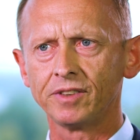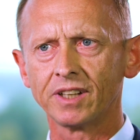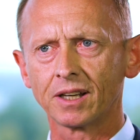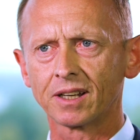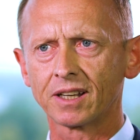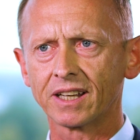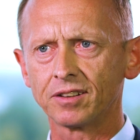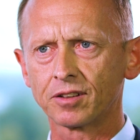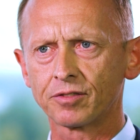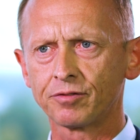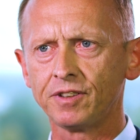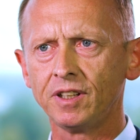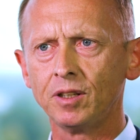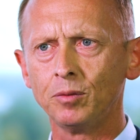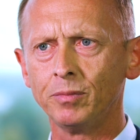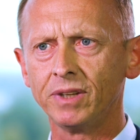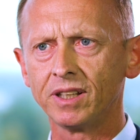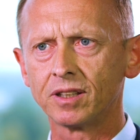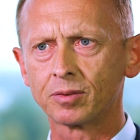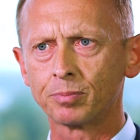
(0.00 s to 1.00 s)
wir ganz viel
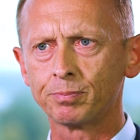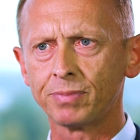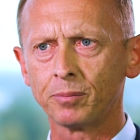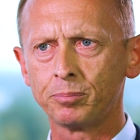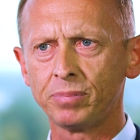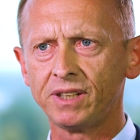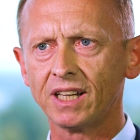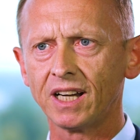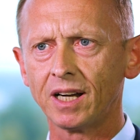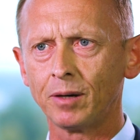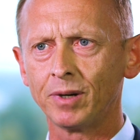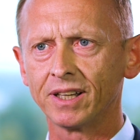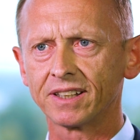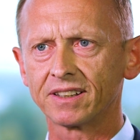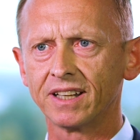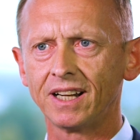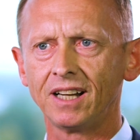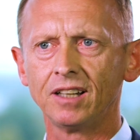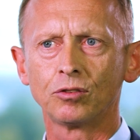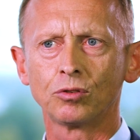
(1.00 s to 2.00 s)
mit Papier
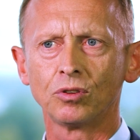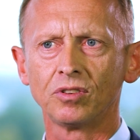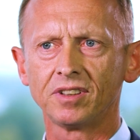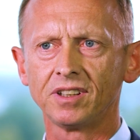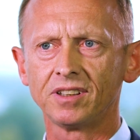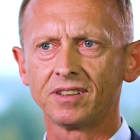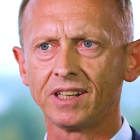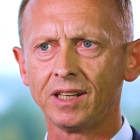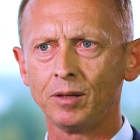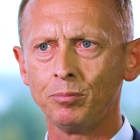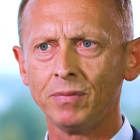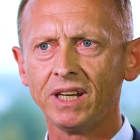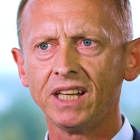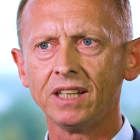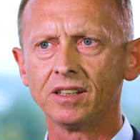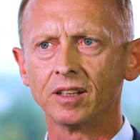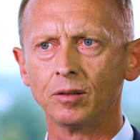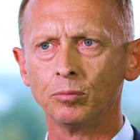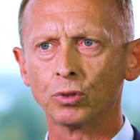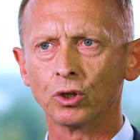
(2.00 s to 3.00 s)
arbeiten. Also Sie sehen
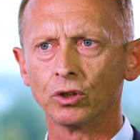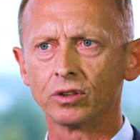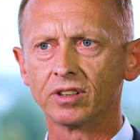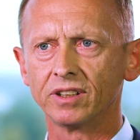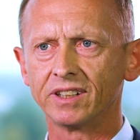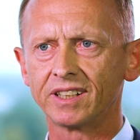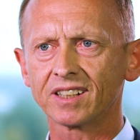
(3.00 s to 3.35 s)
Medienbrüche.